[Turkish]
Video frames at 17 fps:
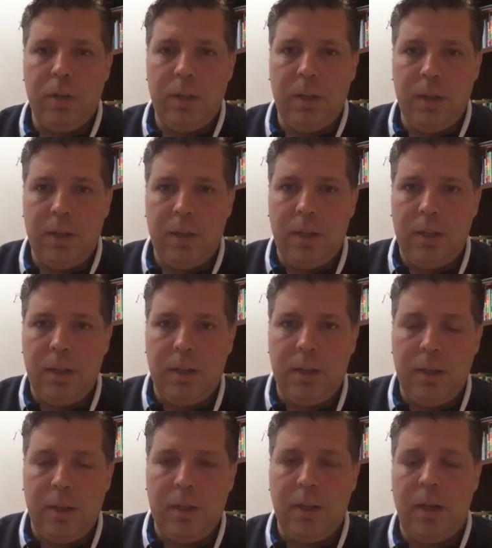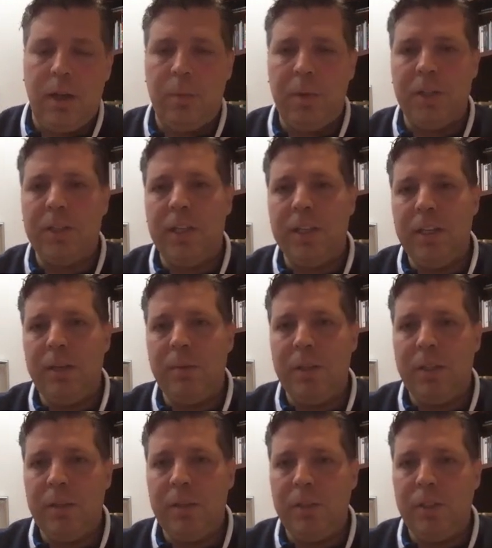e, amaçla
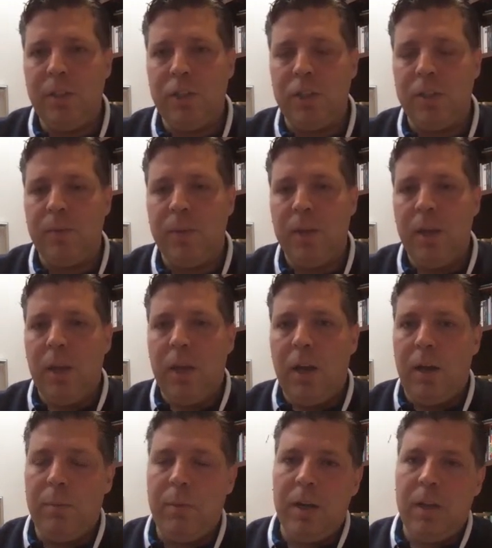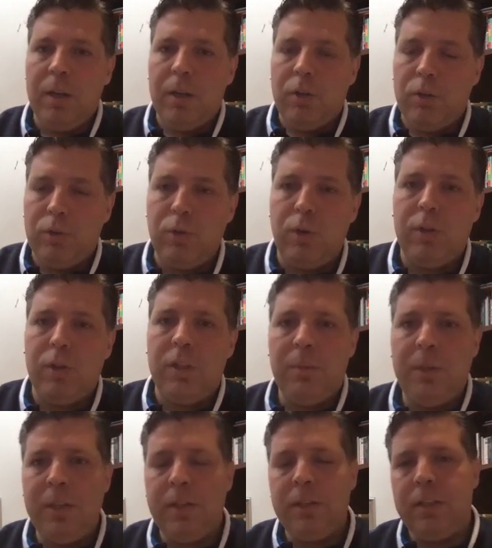girmediğimiz için. Ama şu
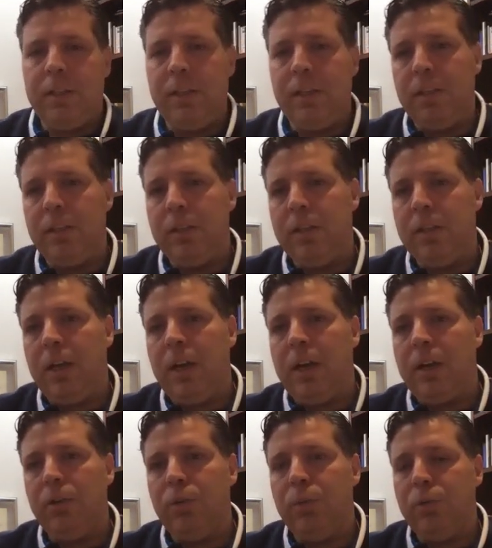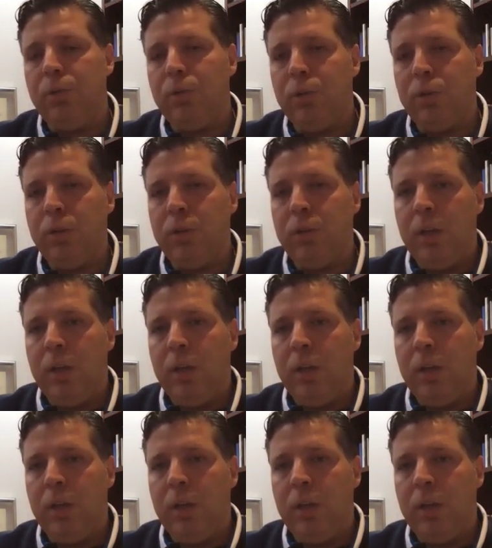olabilir, Kiyalı yarın öbür gün